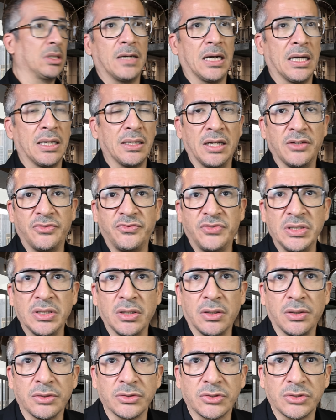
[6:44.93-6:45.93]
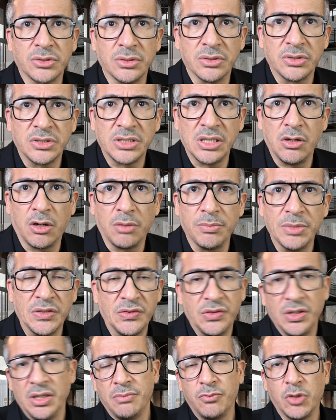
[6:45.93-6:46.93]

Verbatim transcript: hein, la finance, c'est leur métier,